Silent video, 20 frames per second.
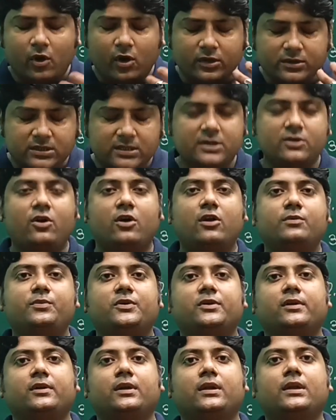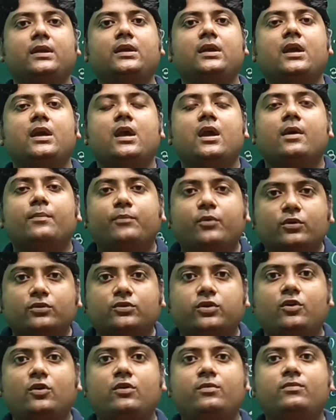অক্সিন হরমোনেরই
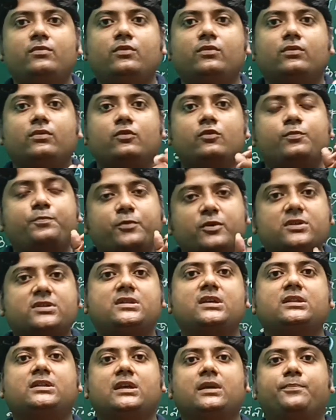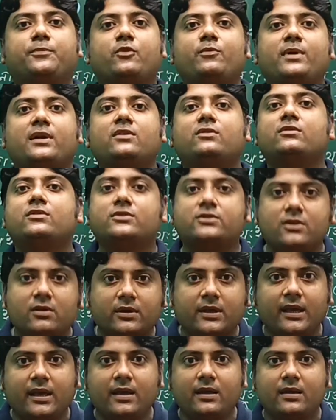প্রথম উপস্থিতি প্রমাণ করেছিল
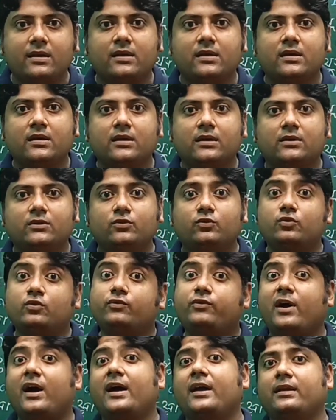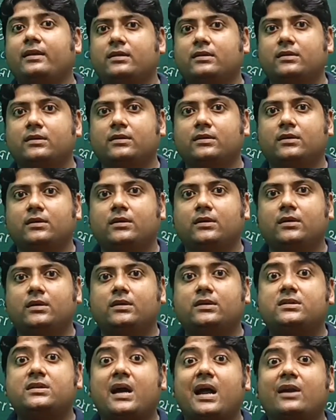কে দু ভাই
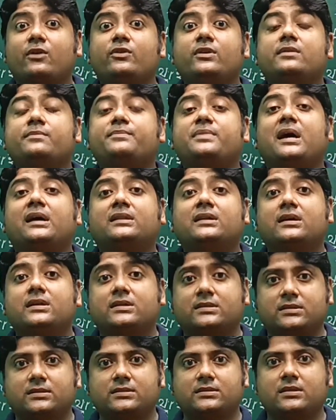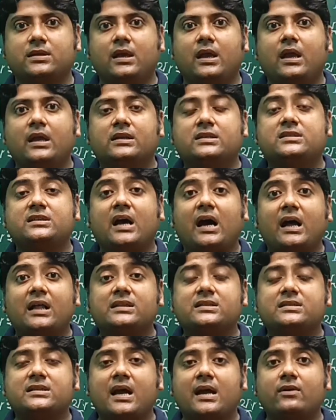ডারউইন ব্রাদার্স
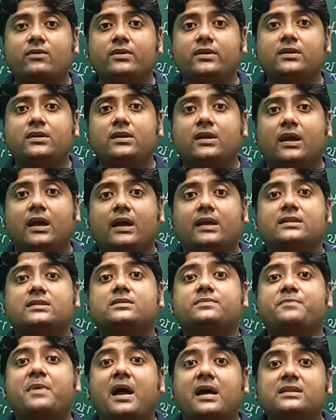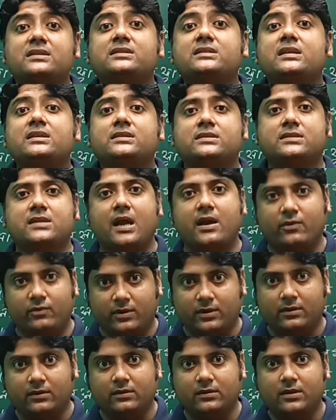চার্লস ডারউইন অ্যান্ড ফ্রান্সিস
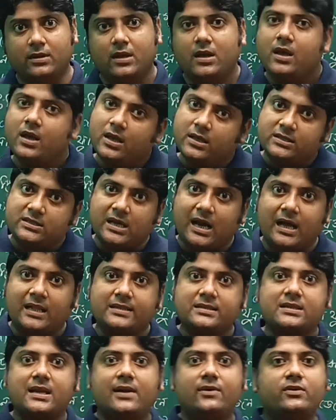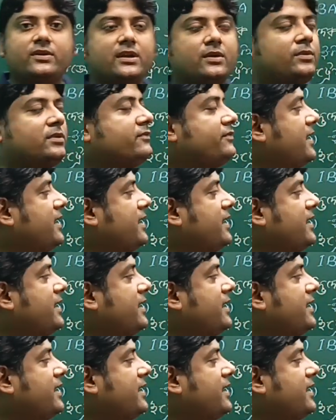ডারউইন চার্লস ডারউইন এবং